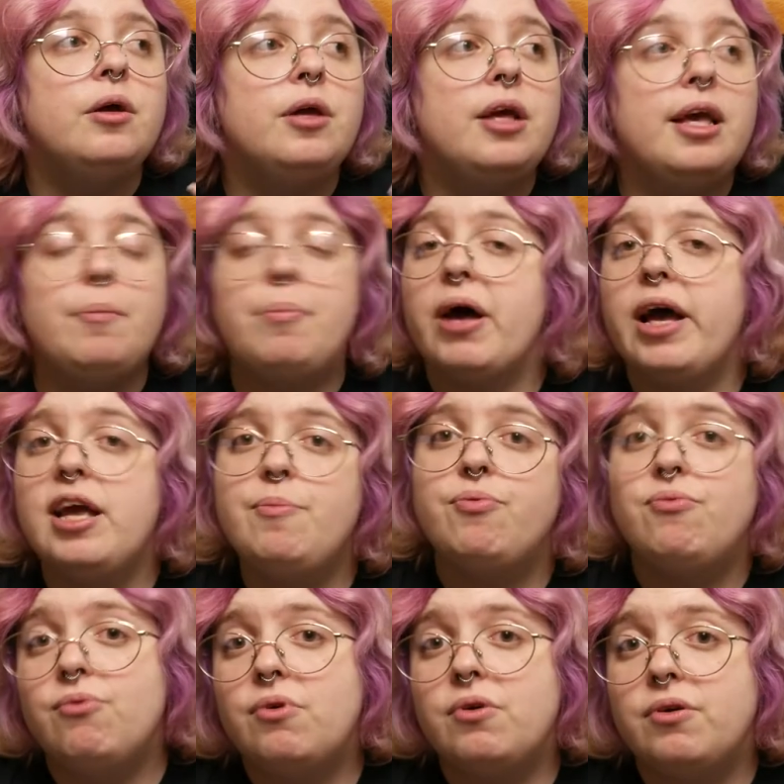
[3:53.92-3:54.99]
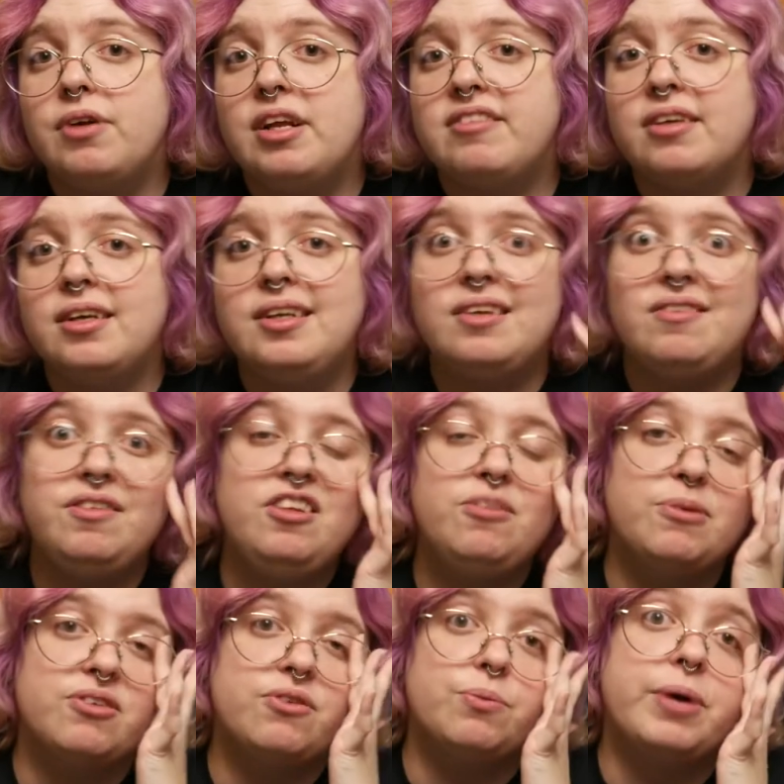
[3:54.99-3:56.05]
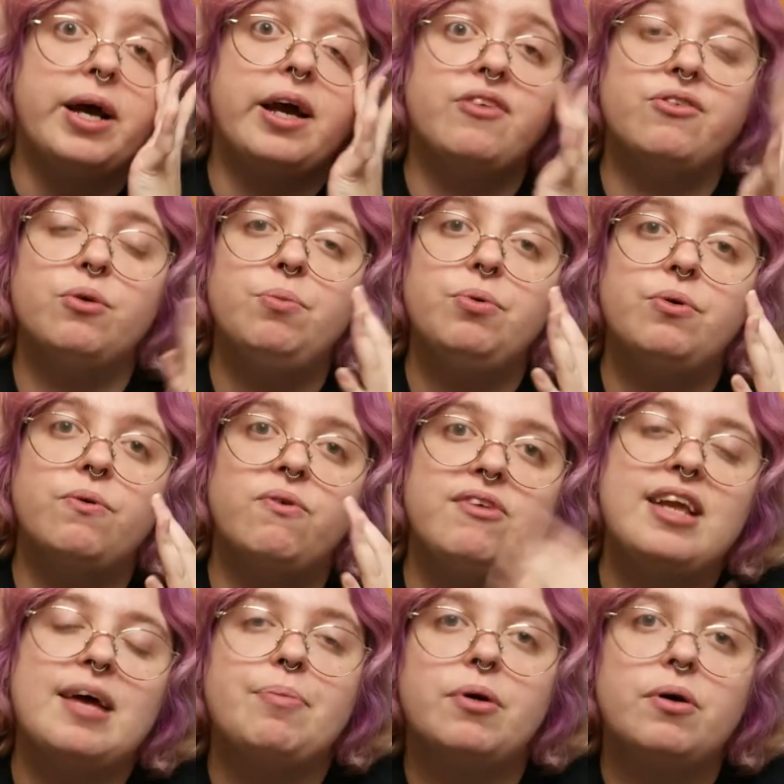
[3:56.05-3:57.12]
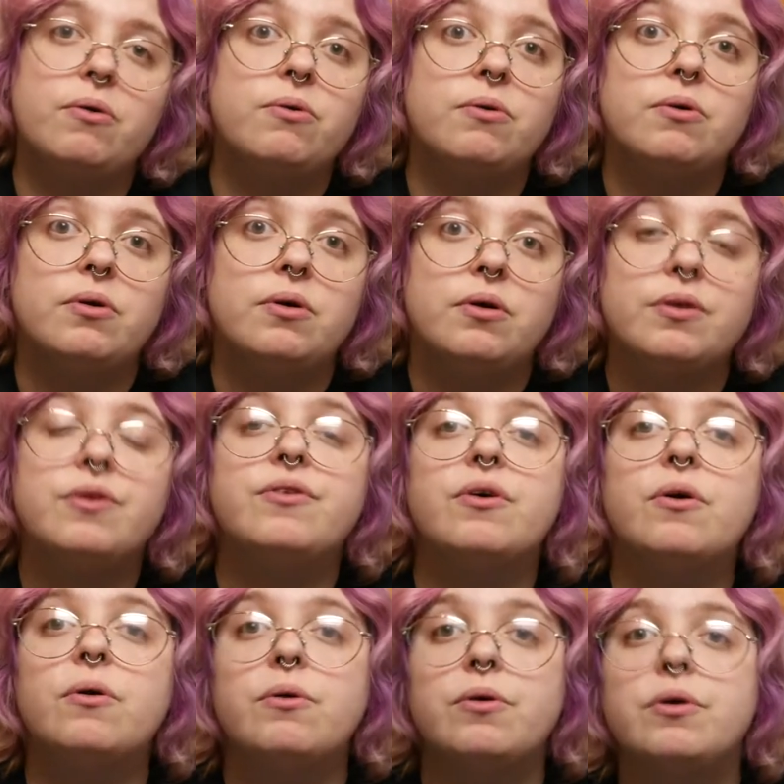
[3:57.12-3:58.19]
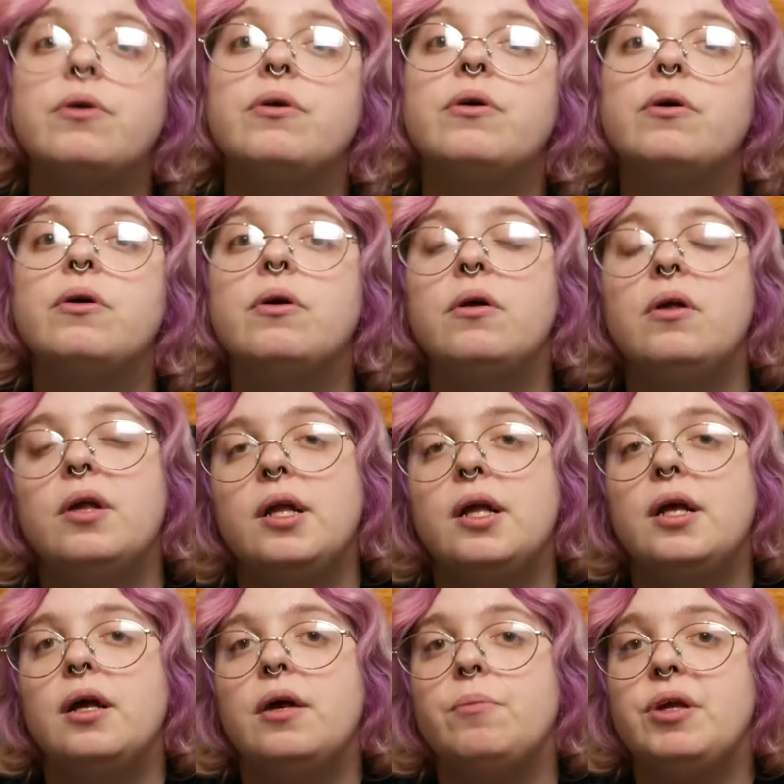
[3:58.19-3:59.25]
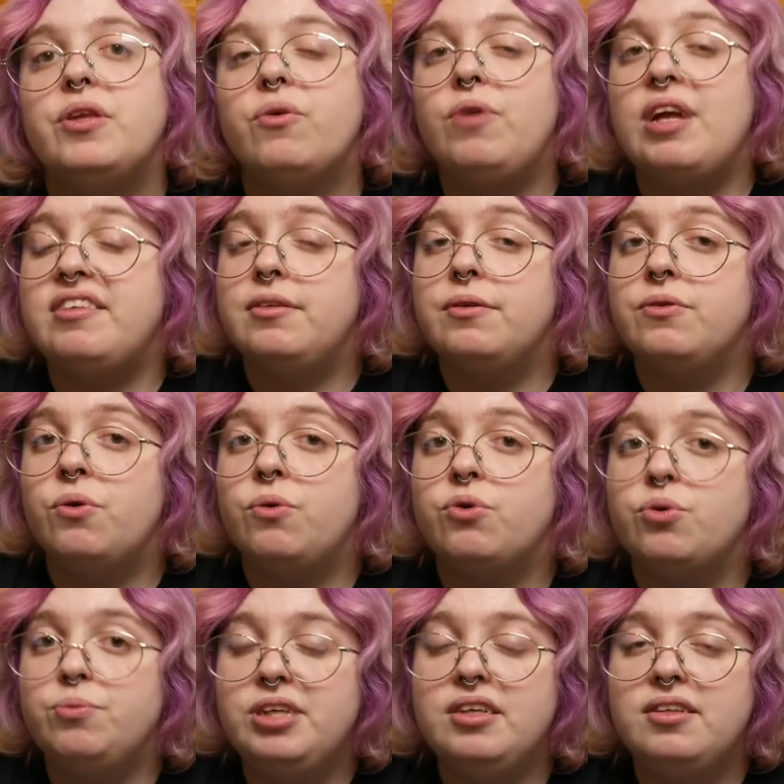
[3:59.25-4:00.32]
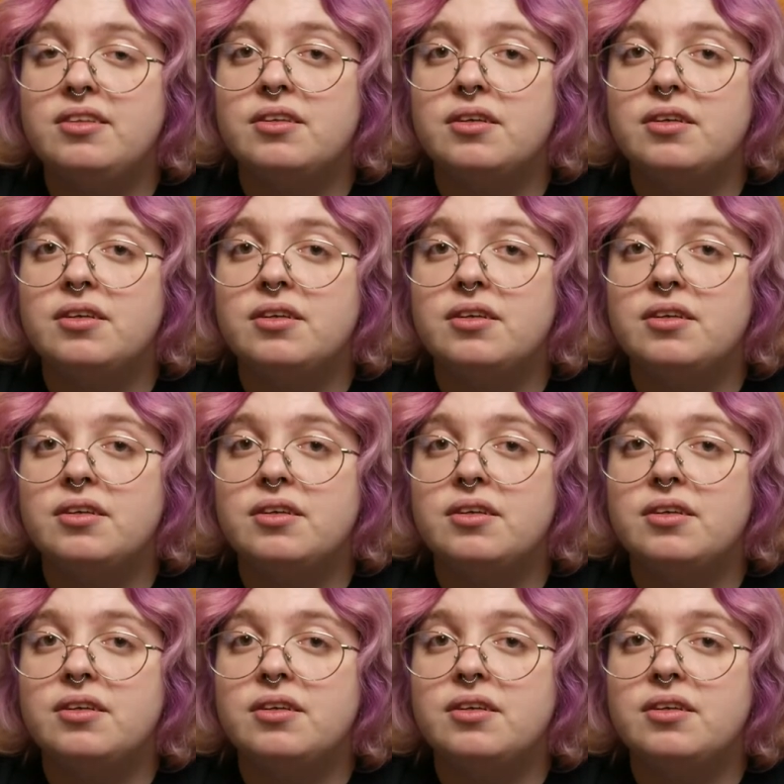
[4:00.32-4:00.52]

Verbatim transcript: Et pareil pour euh, la série Netflix parce que par exemple, on apprend dans, euh, bah, dans le comics